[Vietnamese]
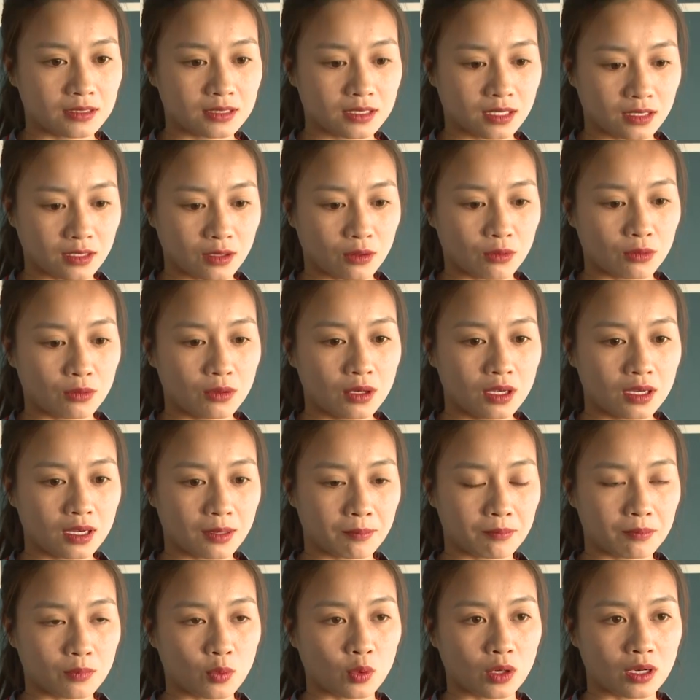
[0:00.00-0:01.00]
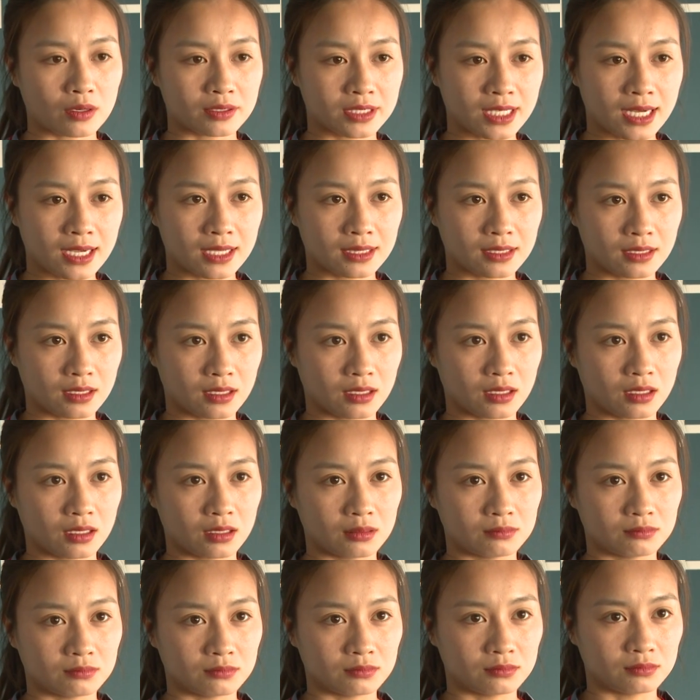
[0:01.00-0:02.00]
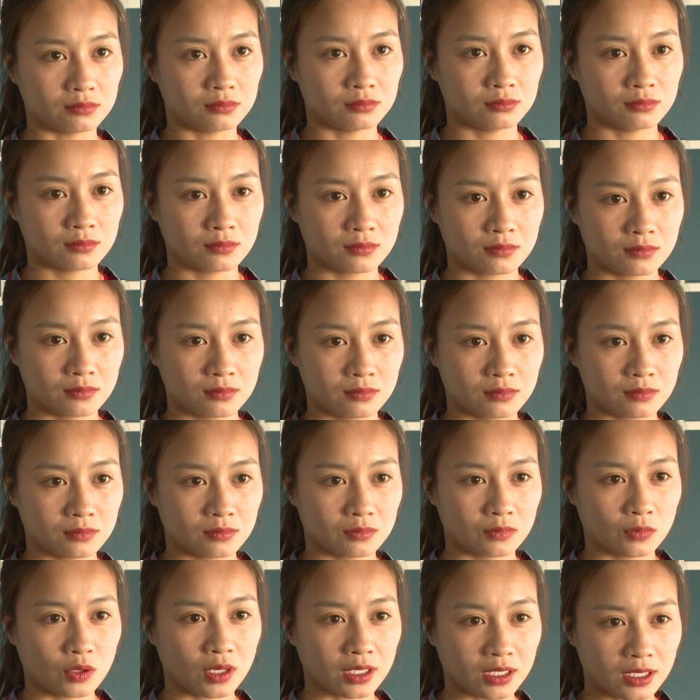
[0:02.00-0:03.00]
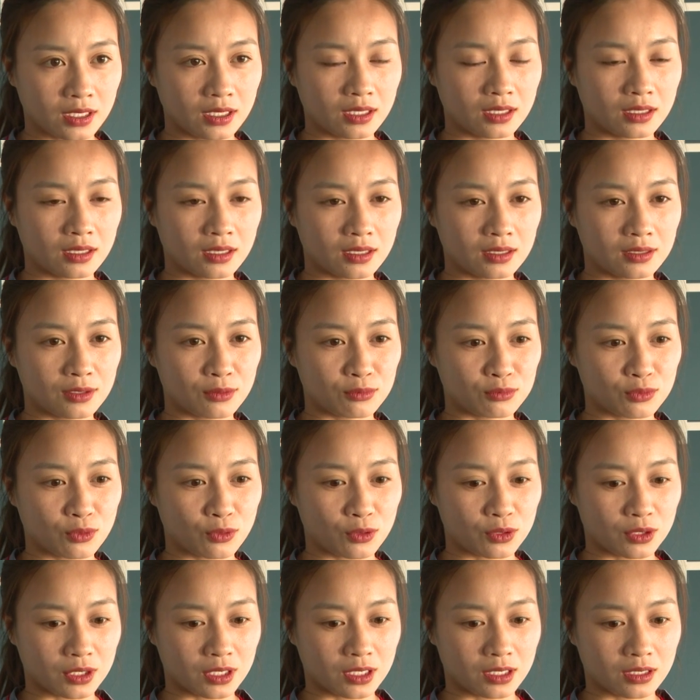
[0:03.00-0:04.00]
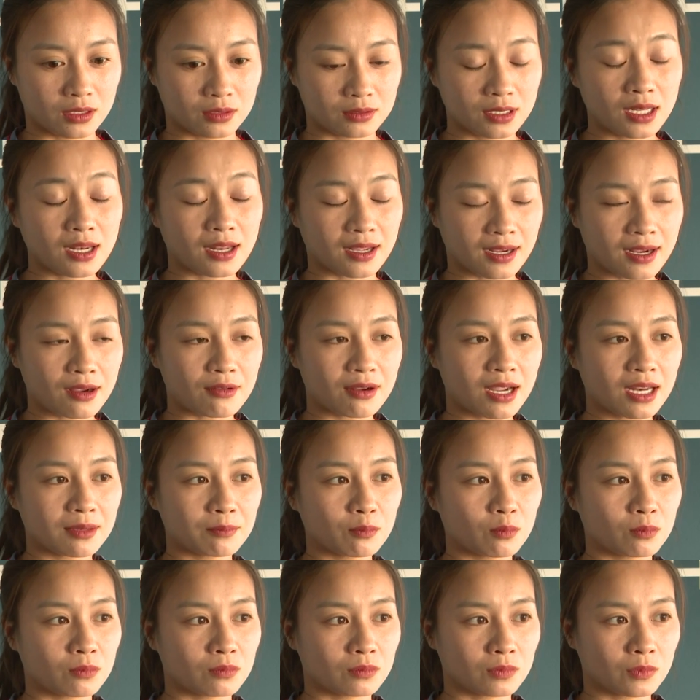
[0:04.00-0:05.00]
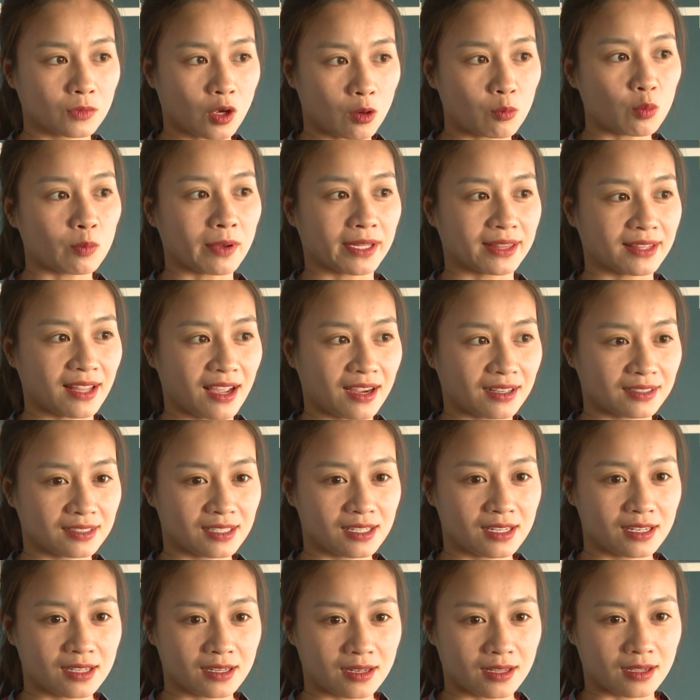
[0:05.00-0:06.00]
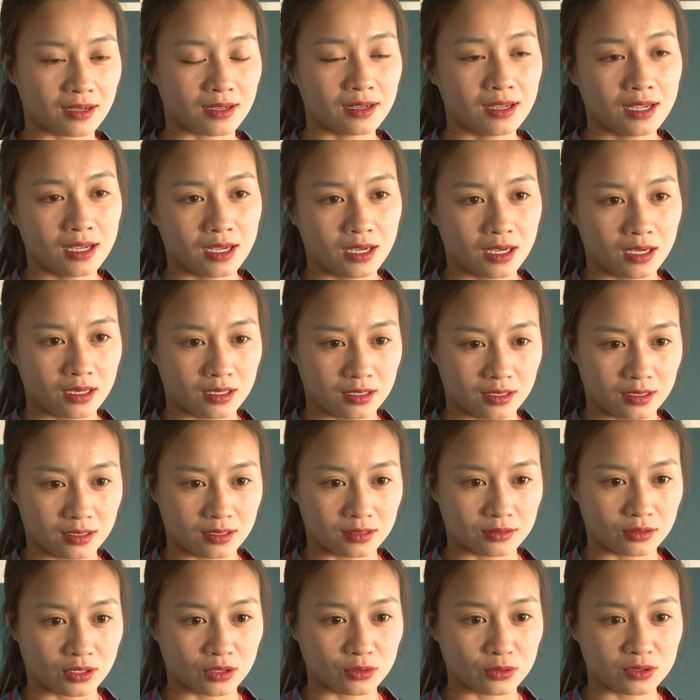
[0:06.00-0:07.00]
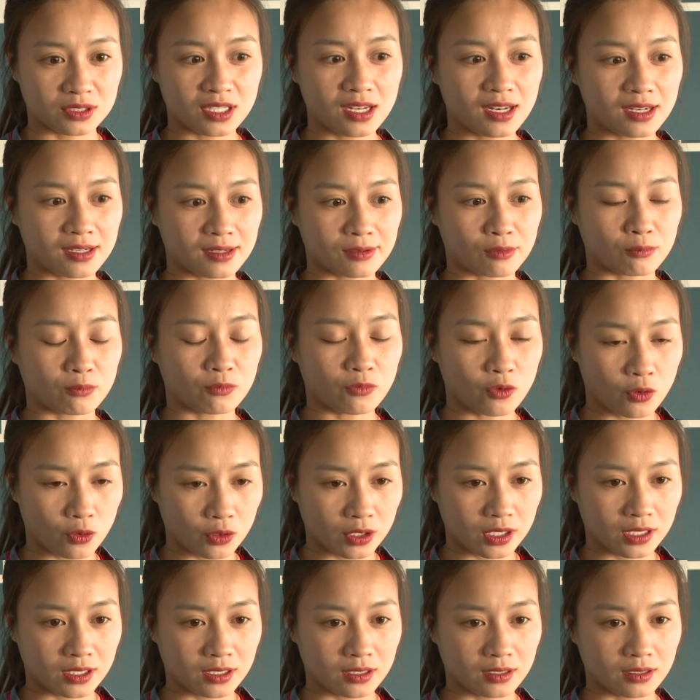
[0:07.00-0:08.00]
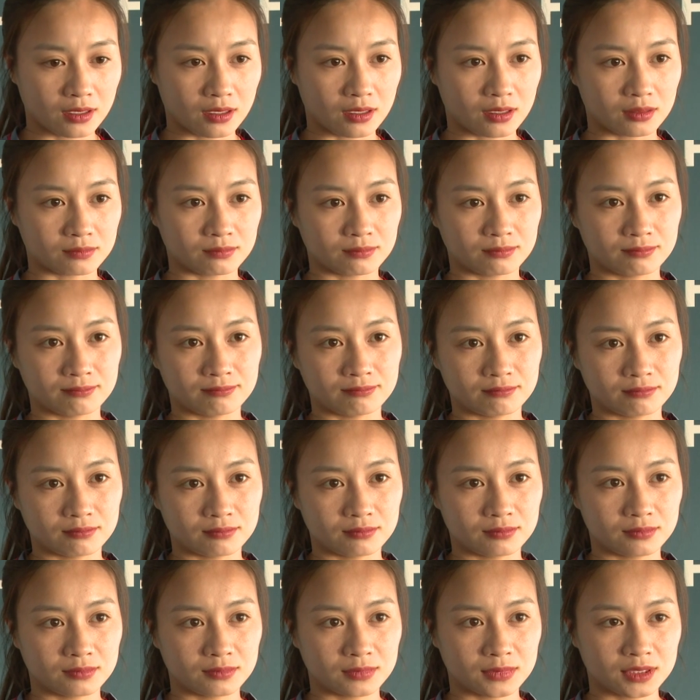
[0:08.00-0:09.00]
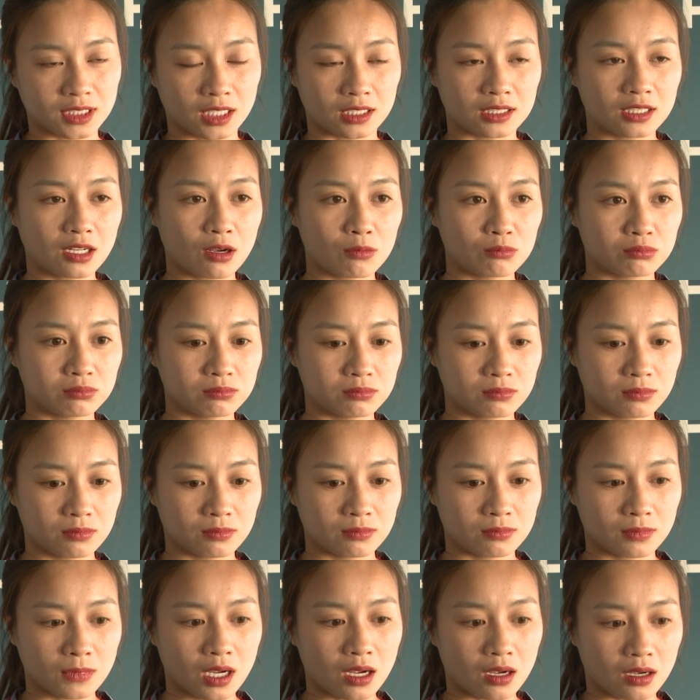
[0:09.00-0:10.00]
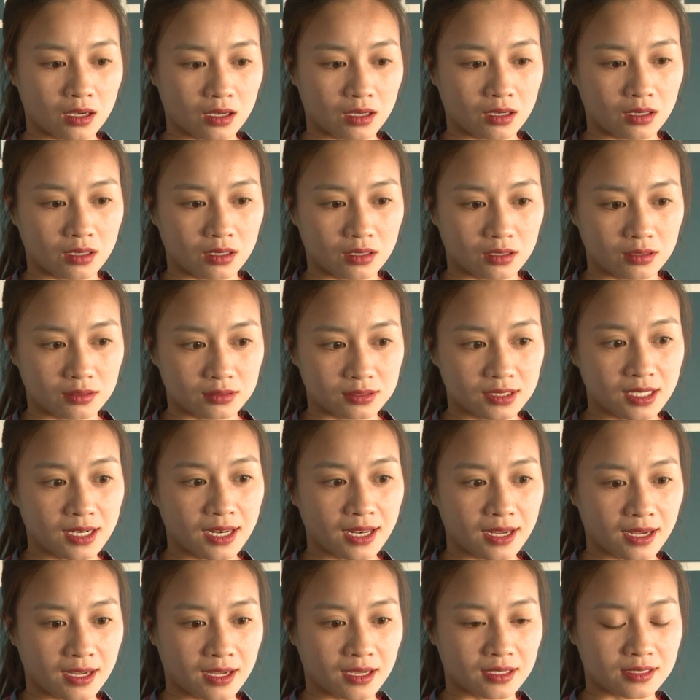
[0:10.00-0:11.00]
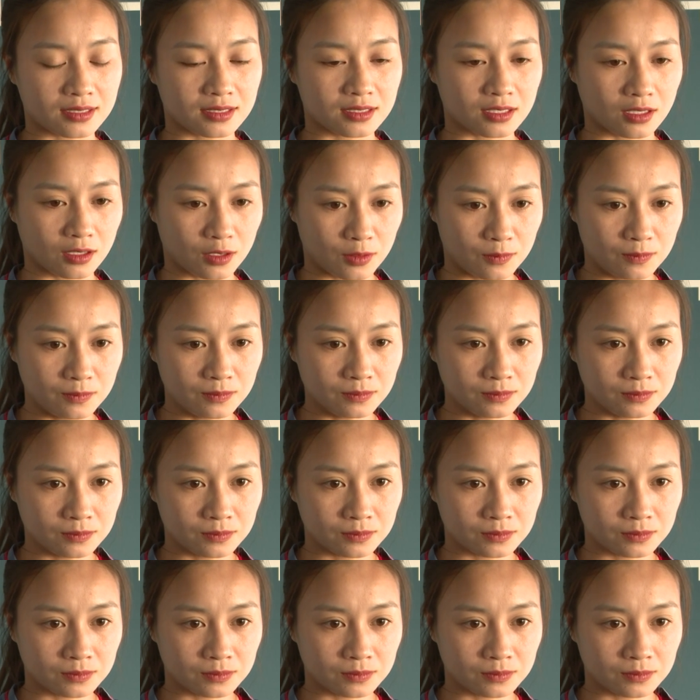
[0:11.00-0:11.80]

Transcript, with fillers: Trận đấu gặp Bồ Đào Nha thì Loan nghĩ đồng đội rất là khao khát có một bàn thắng, thế nên là toàn đội rất là nóng vội, tấn công họ rất là sớm,